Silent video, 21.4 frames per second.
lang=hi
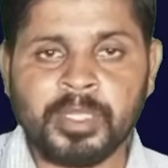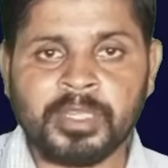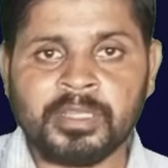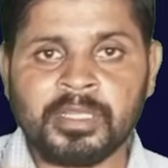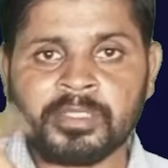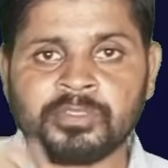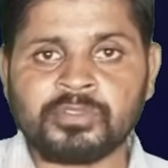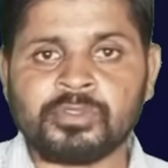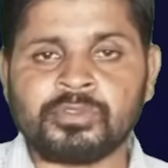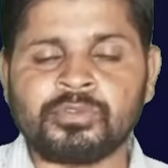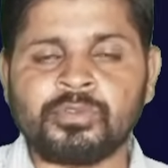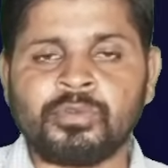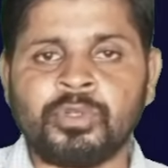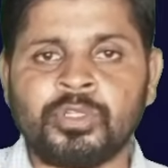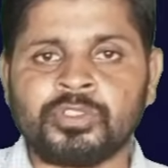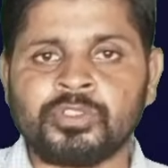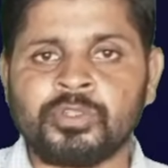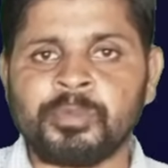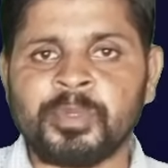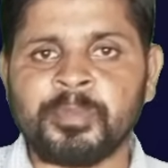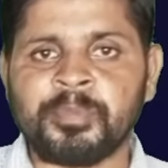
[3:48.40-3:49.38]
पंद्रह सौ
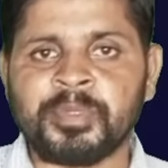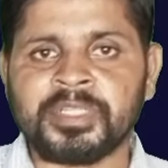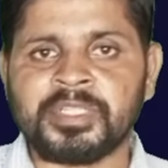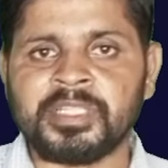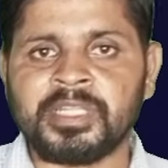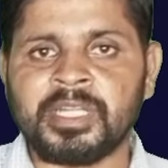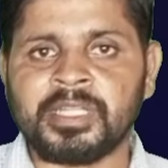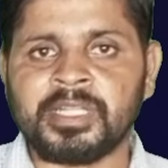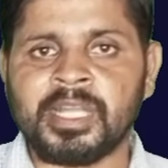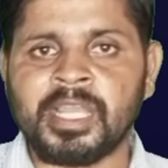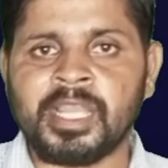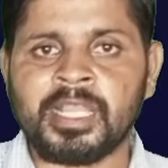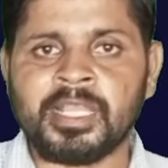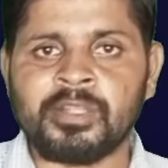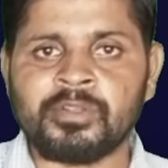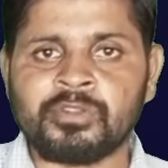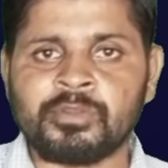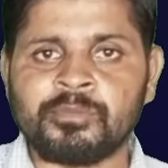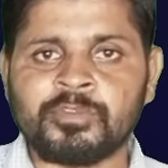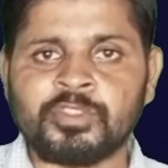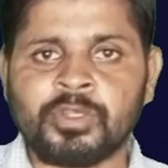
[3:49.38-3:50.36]
सोलह सौ रुपये प्रति कट्टा
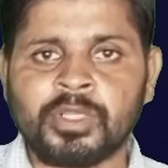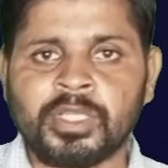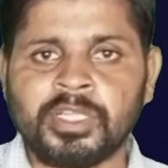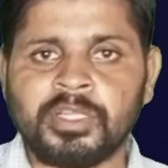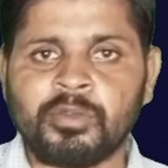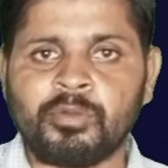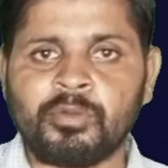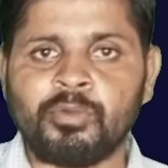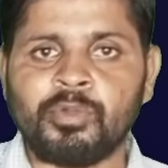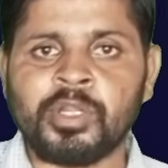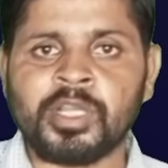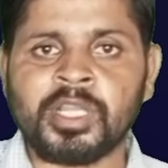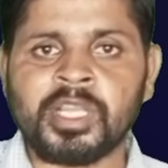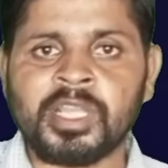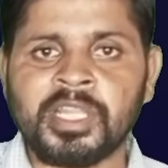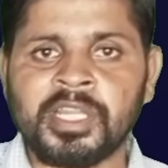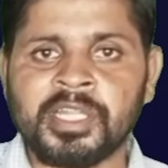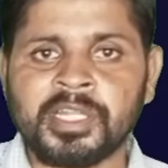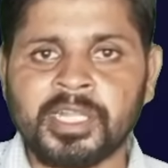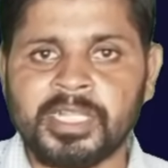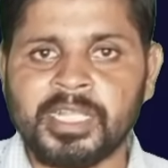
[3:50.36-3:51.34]
के तुम तो कोल्ड
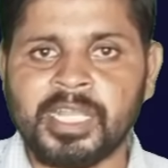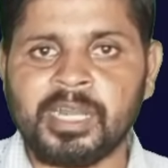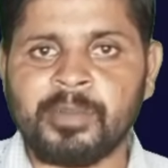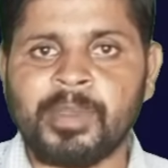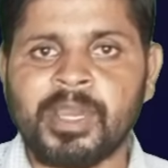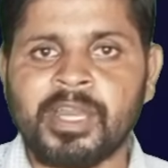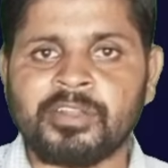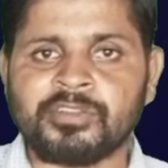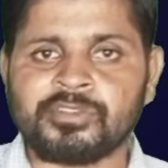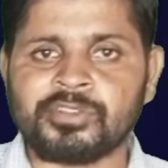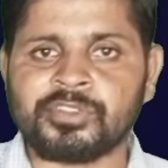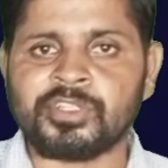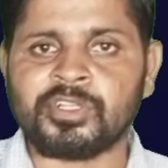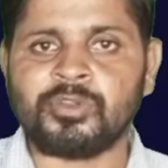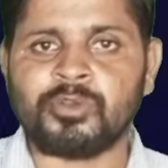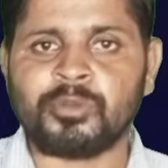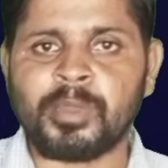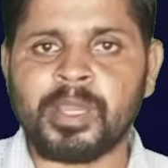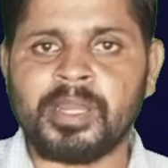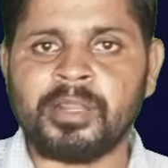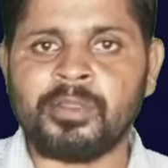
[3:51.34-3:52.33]
के गेट हजार बारह सौ से
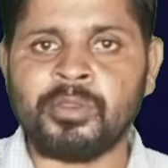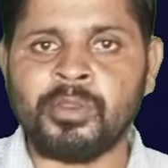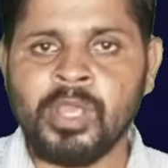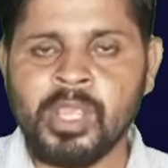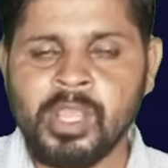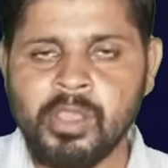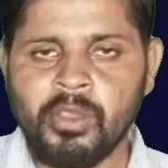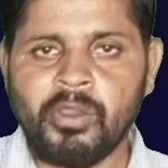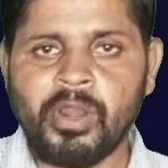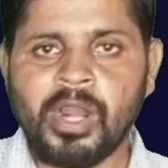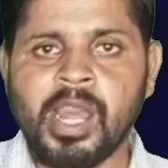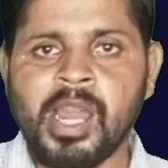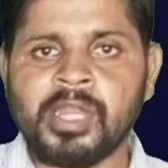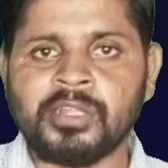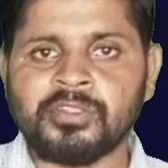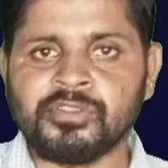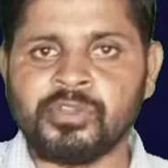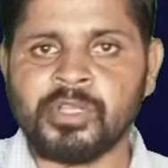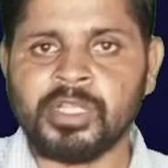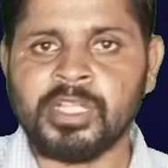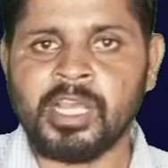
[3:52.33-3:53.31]
खुलवा रहे हो और
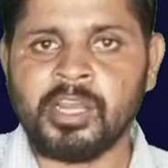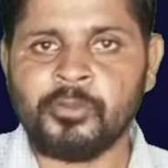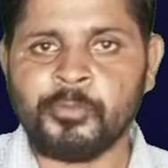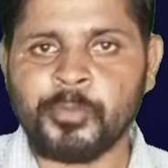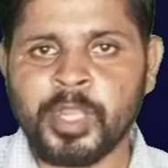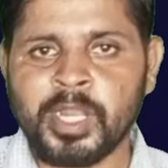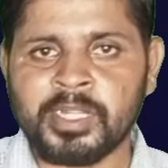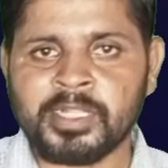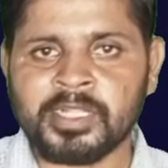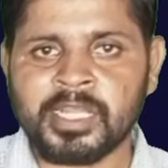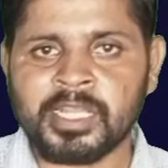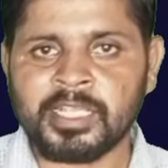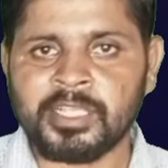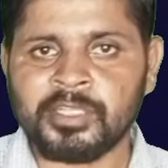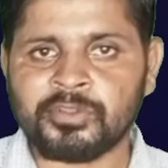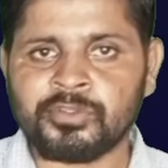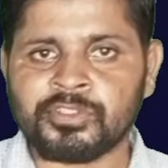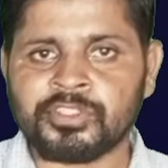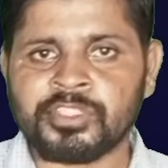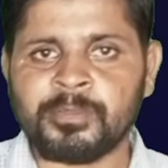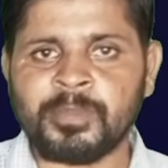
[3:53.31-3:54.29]
आठ सौ हजार रुपये कट्टा
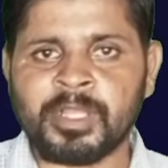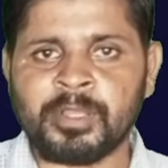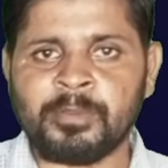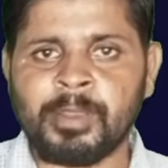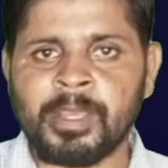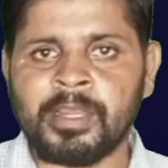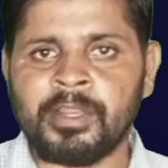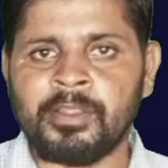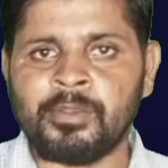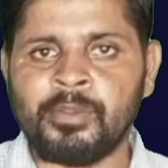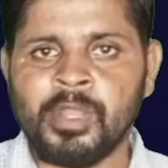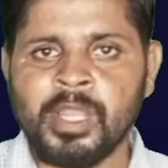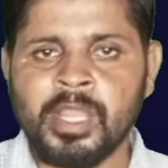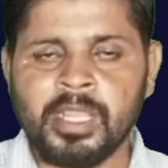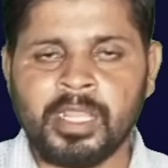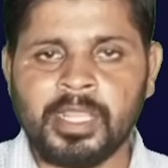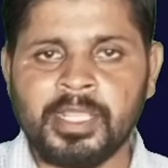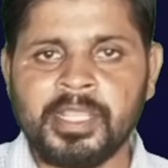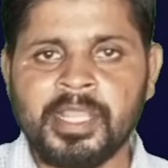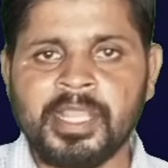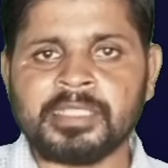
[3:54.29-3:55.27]
खेतों से बिकवा रहे हो
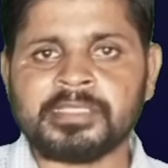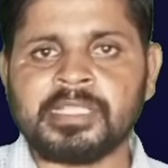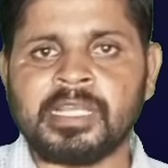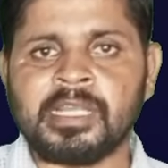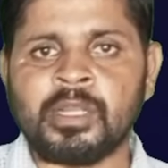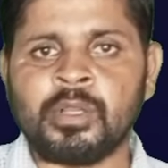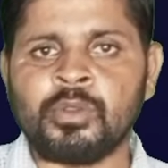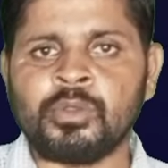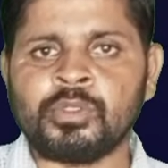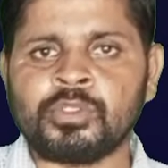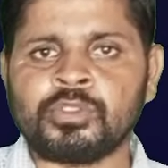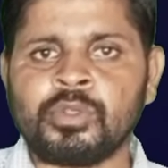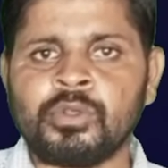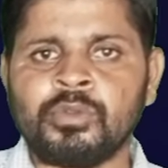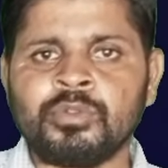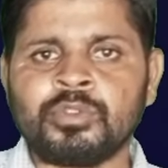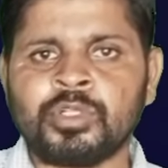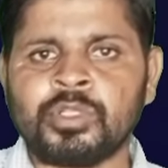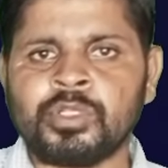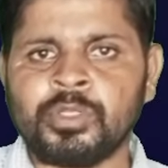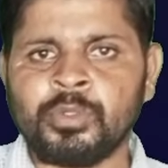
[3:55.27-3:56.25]
कहीं ऐसा ना हो
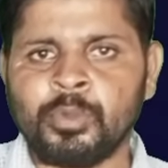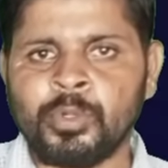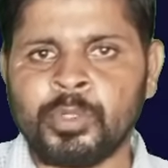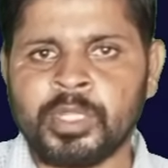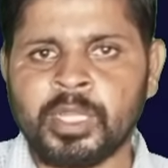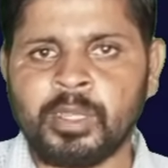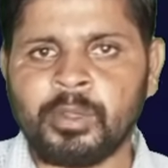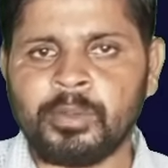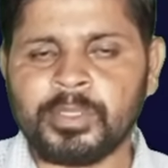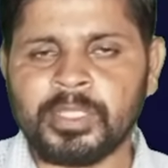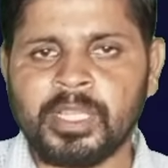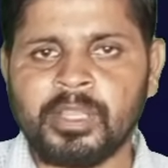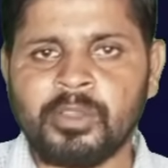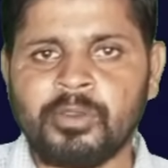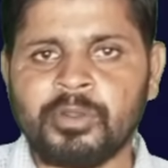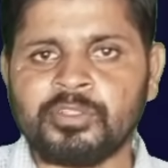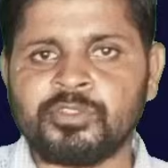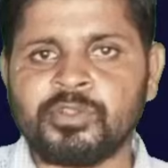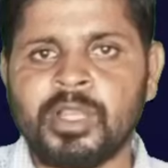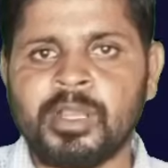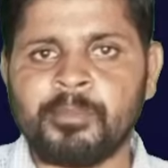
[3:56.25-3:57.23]
सोनू चौधरी उल्टा हो जाए
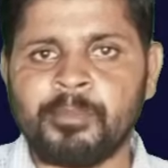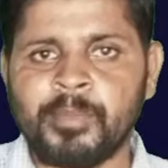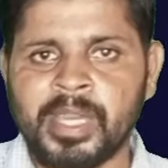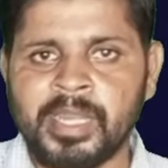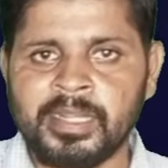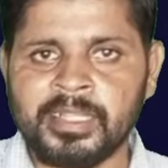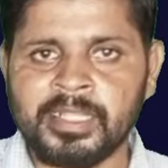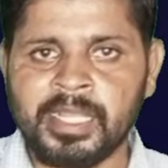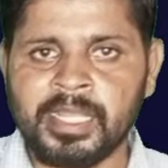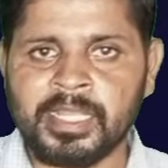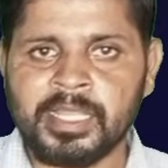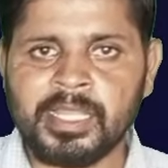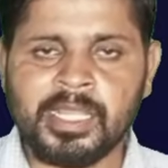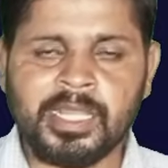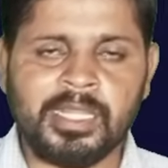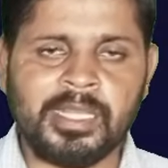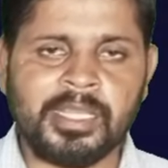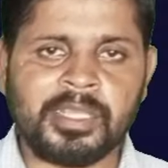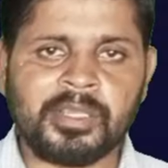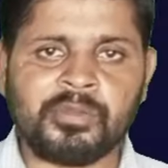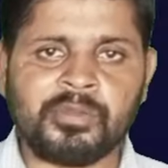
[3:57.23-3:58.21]
और जो हम मारे जाए
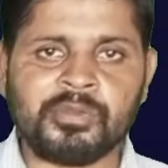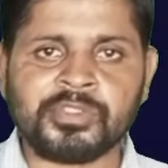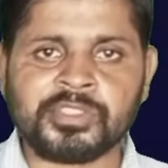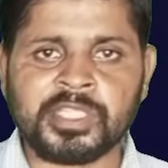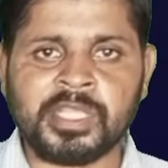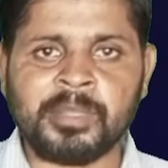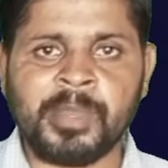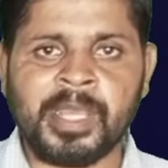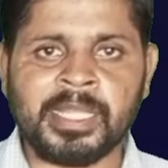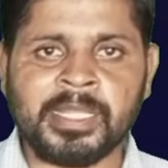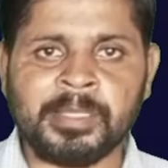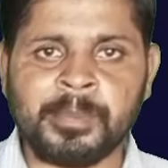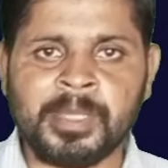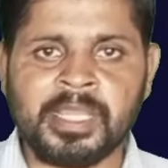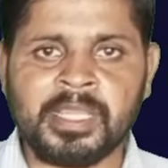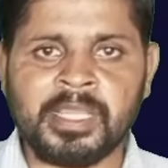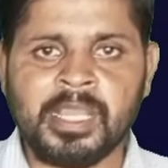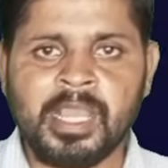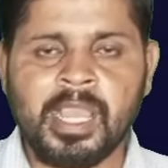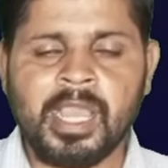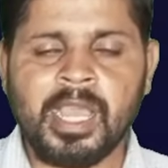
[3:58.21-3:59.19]
लेकिन उसके बाद
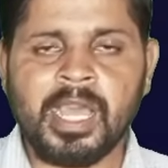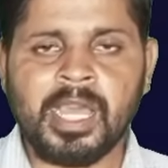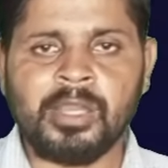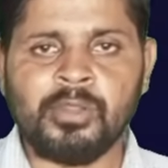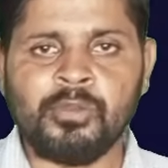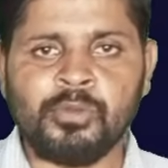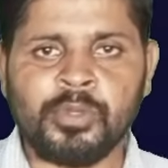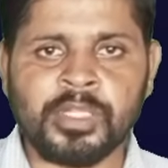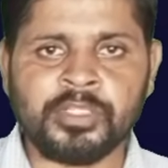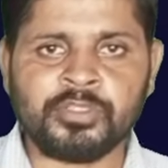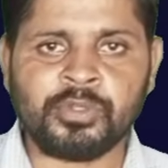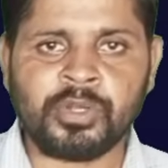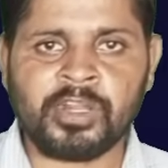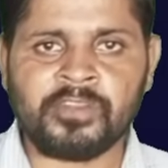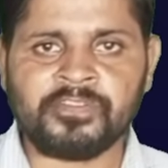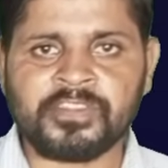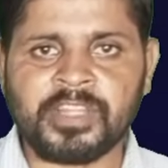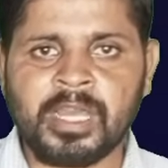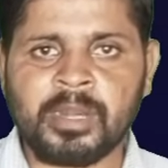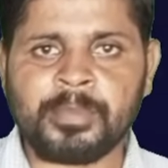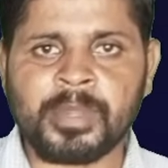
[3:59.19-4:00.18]
में आलू ने जो
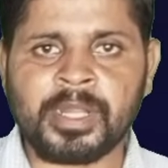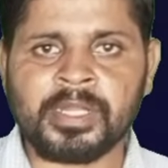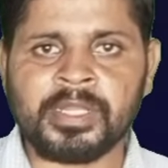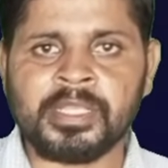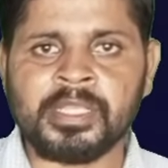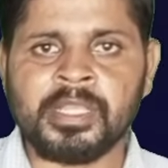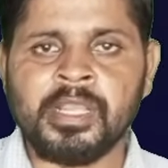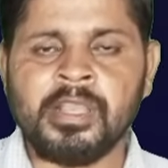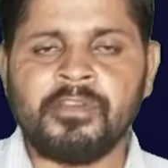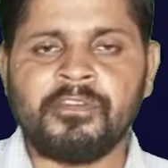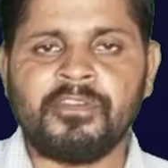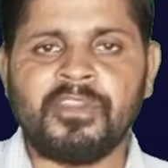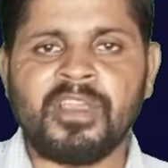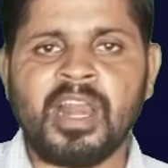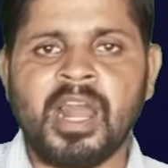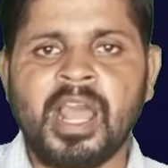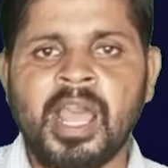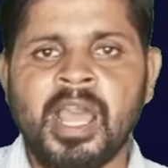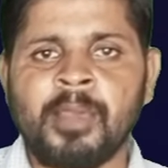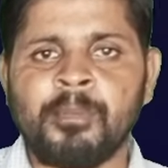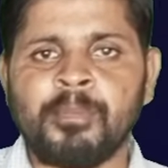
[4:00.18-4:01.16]
रफ्तार पकड़ी
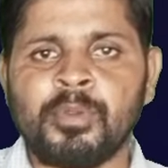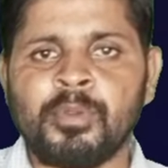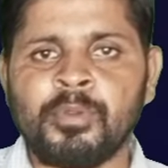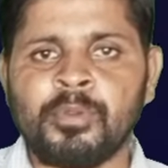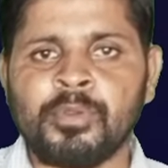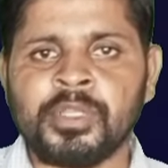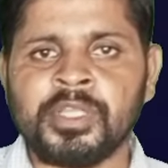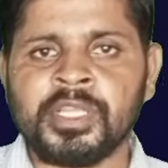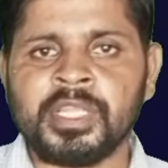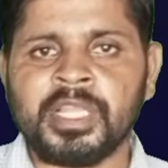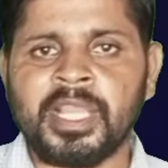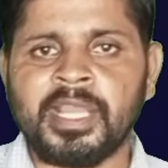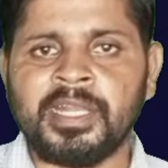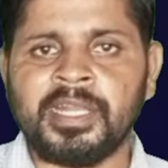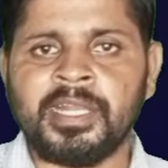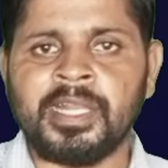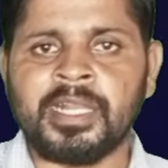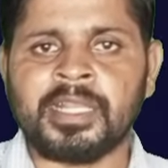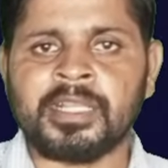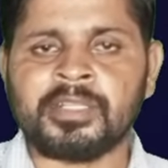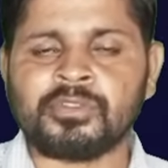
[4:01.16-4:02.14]
फिर आप लोग ही
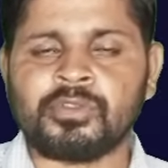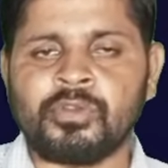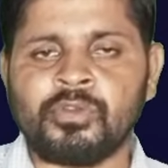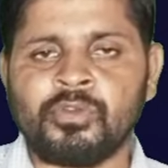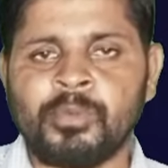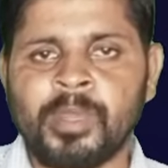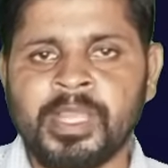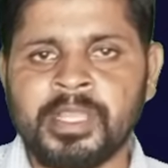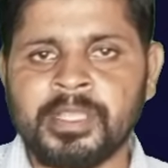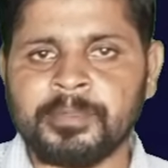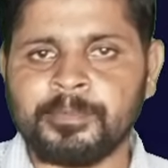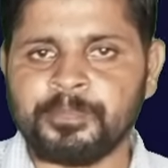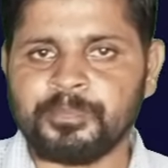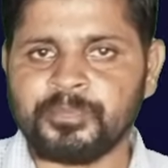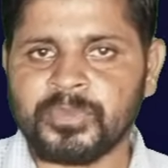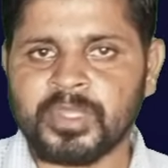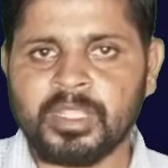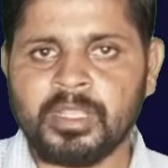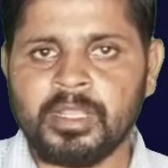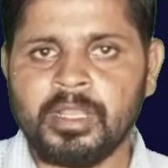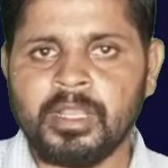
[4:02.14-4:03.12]
कहने लगे सोनू भाई
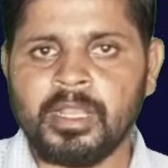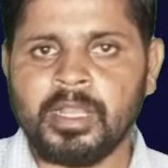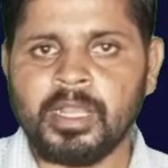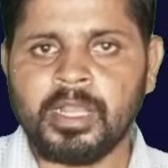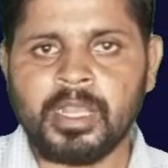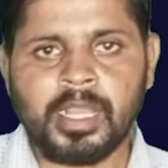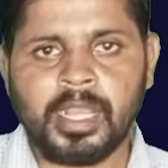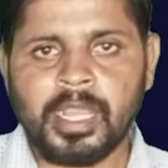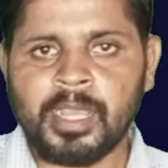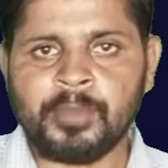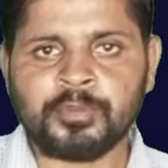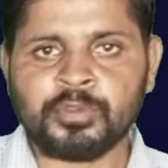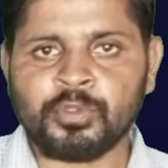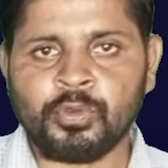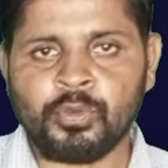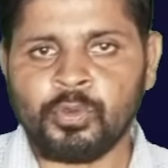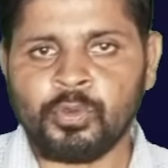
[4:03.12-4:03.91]
अब